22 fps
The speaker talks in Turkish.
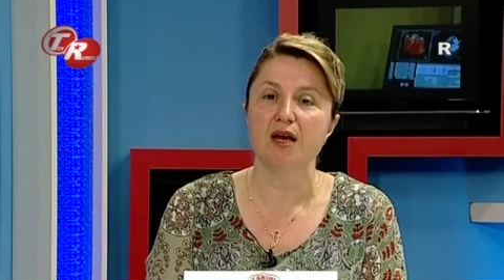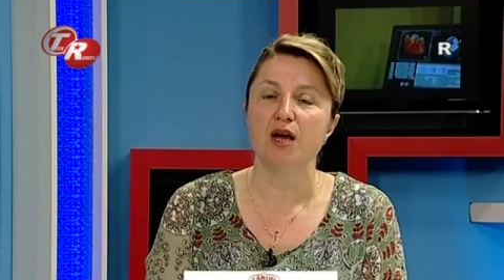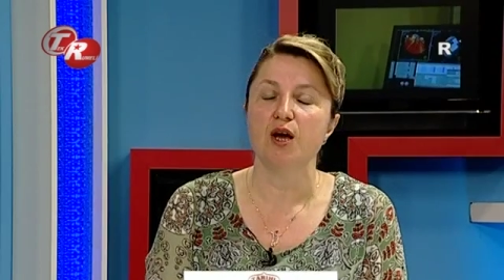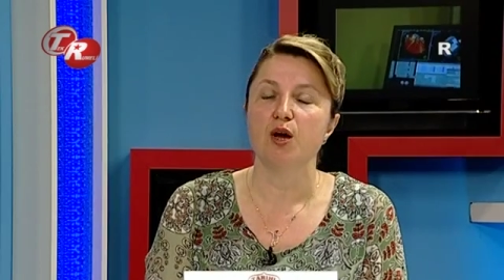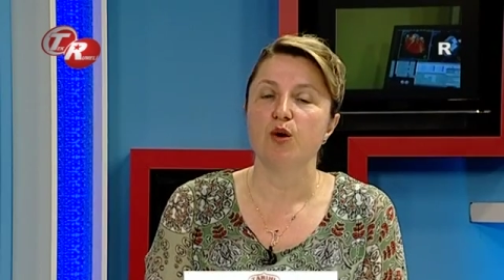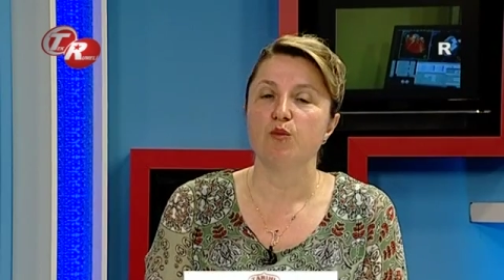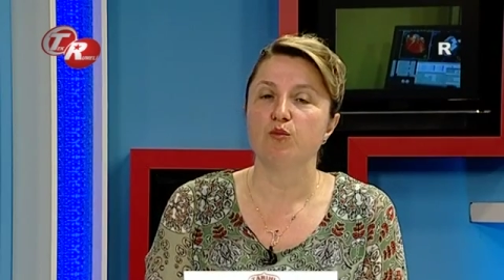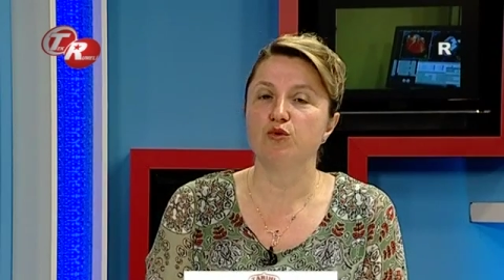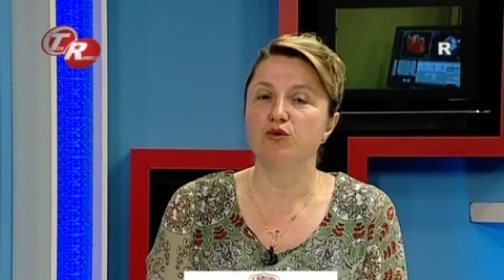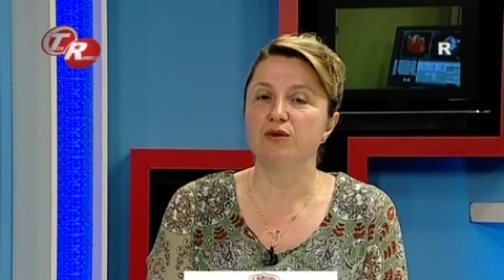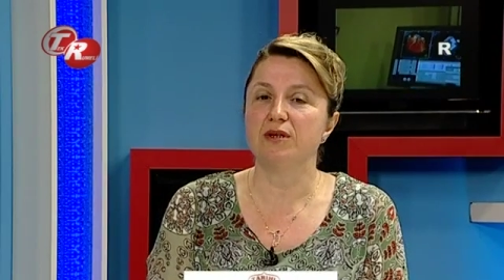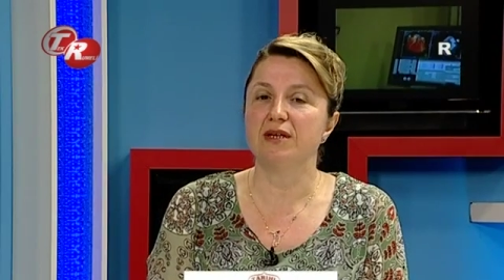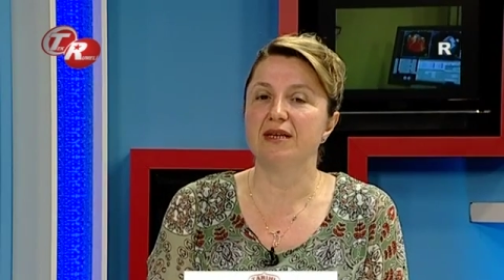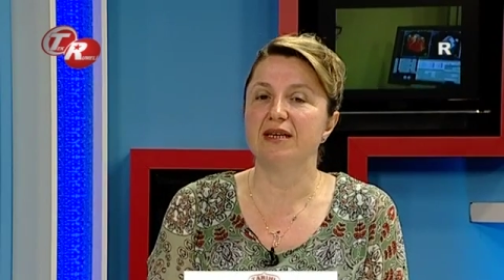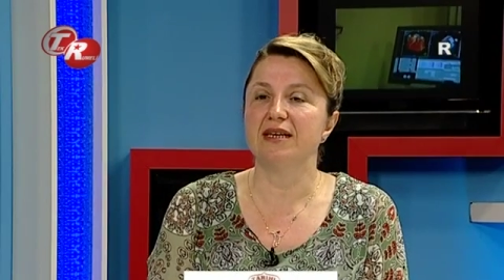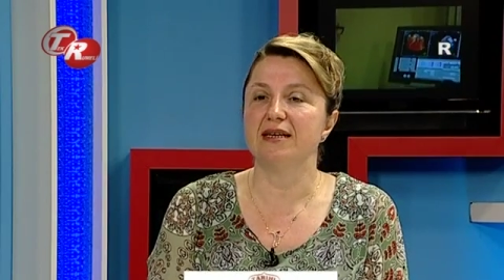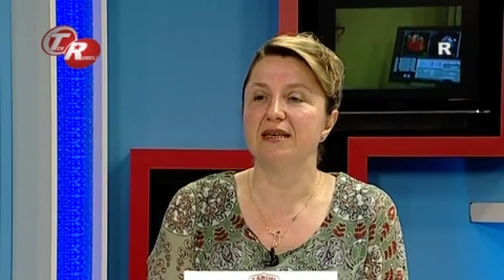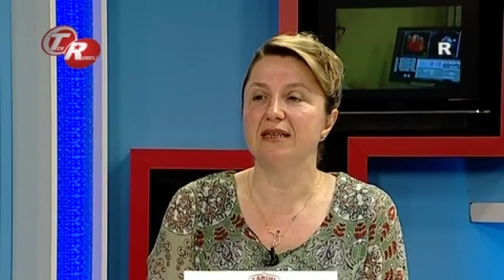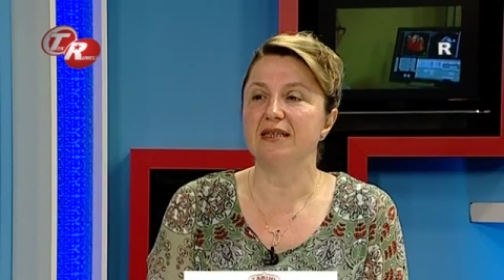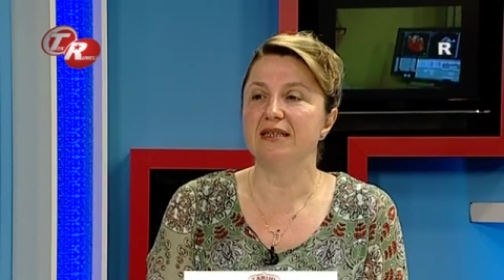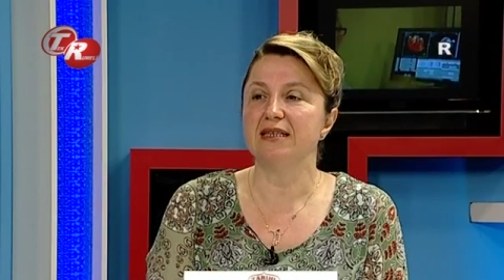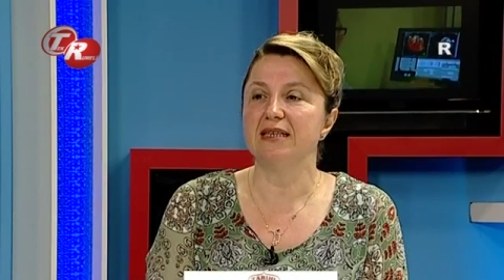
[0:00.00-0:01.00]
evet.
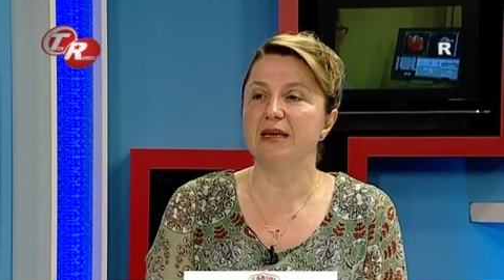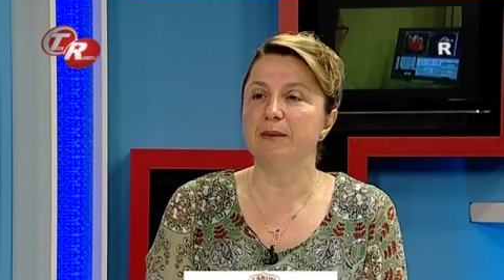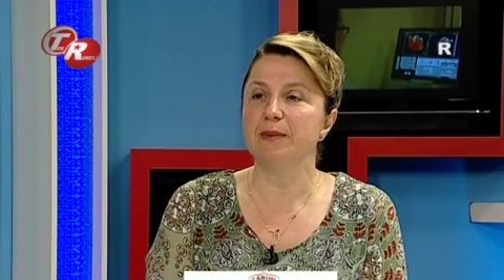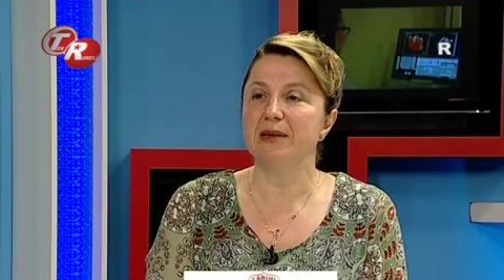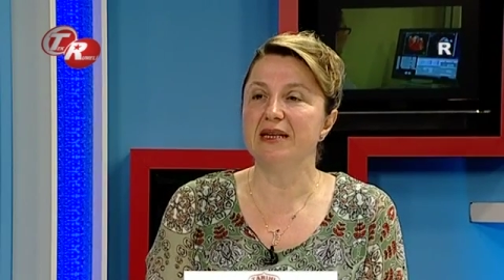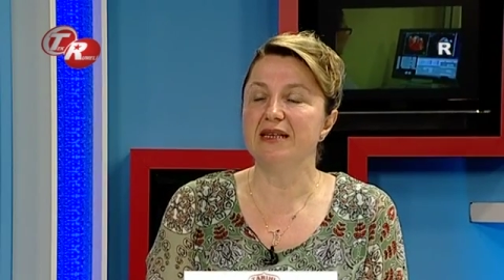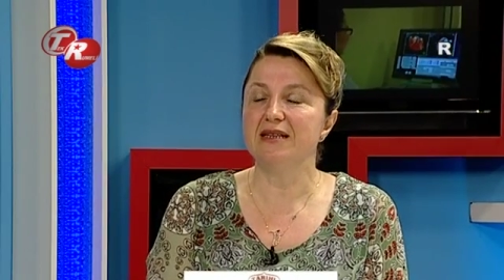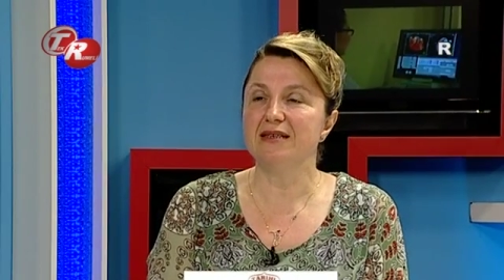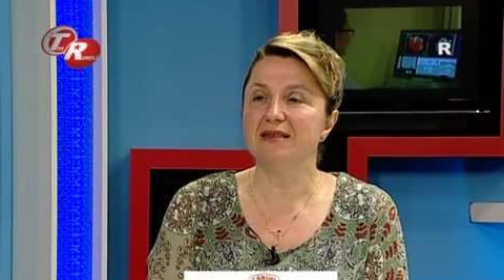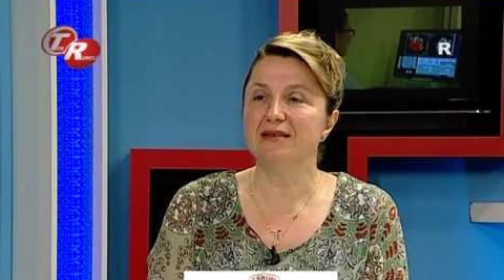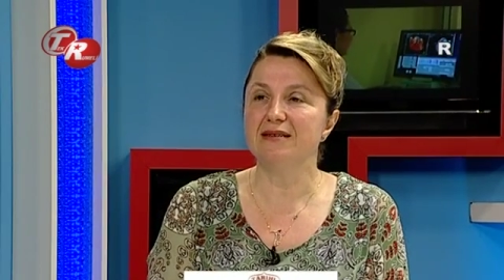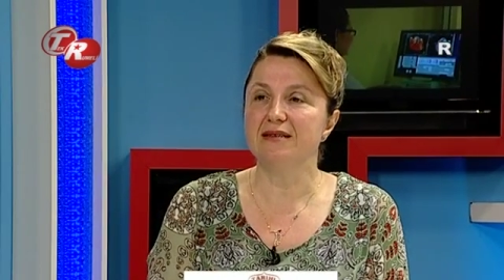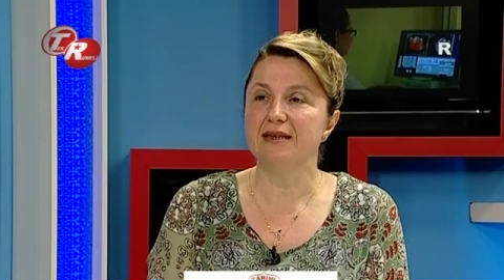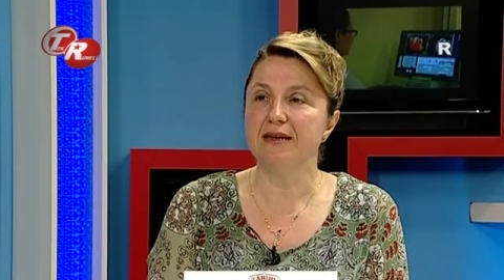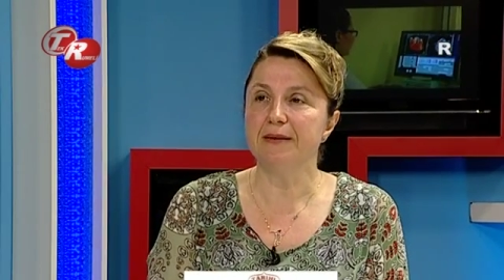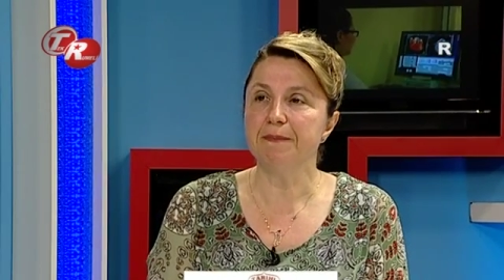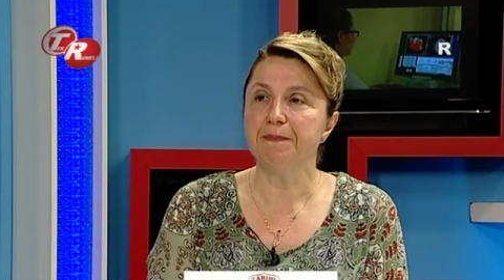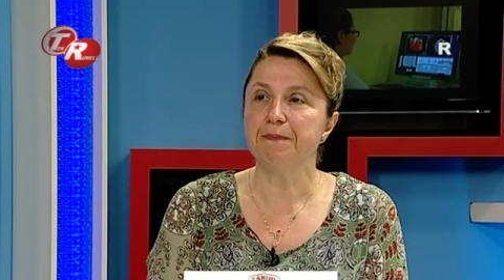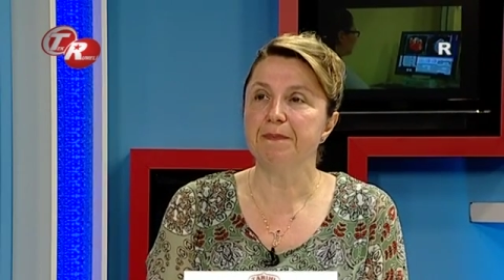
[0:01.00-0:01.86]
mutlaka gebelikte